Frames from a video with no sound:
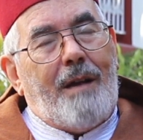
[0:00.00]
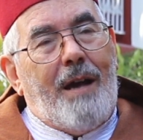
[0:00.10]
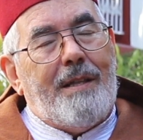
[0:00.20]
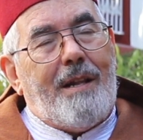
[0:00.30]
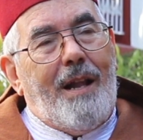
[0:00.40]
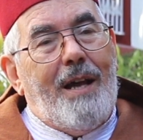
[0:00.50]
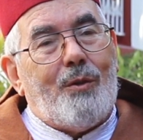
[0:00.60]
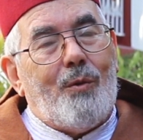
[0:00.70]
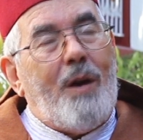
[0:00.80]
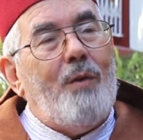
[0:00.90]
قادة
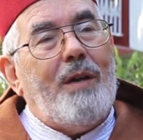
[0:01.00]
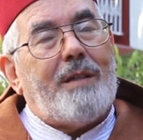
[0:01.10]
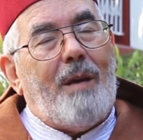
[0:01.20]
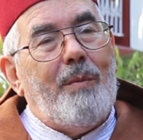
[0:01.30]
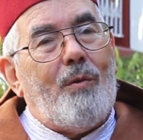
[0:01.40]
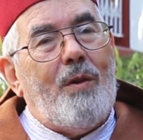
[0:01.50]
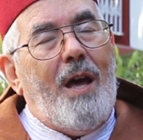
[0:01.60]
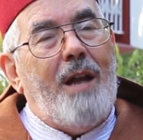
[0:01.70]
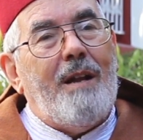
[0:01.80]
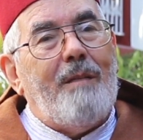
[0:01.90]
الغزو كانوا يعتبرون
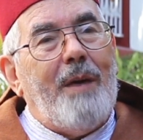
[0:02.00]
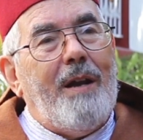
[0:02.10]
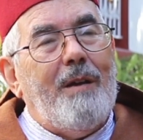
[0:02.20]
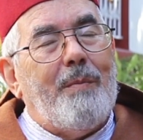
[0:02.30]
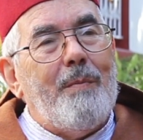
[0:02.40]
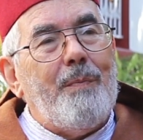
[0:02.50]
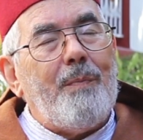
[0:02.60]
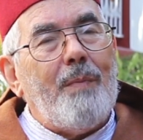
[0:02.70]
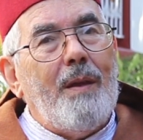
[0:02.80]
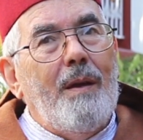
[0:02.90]
أن المغرب
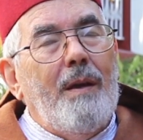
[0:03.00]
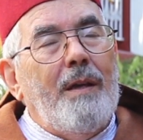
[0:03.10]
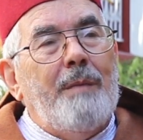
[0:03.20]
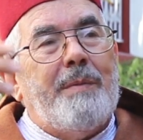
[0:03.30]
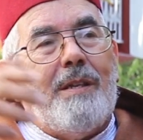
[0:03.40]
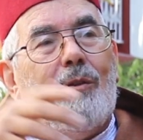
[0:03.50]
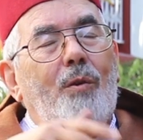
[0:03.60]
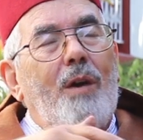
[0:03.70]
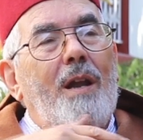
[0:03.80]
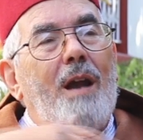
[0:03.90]
يمتد
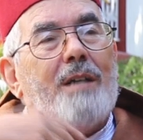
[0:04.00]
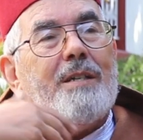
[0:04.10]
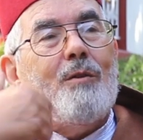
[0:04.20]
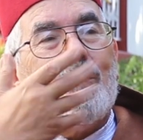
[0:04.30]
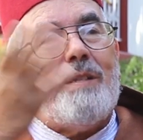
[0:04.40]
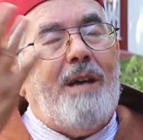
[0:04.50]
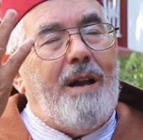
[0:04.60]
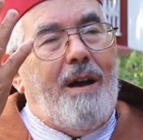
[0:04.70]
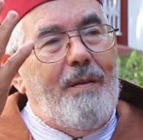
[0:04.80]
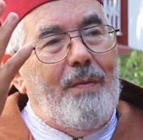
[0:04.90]
إلى جنوب
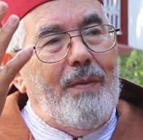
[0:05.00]
الصحراء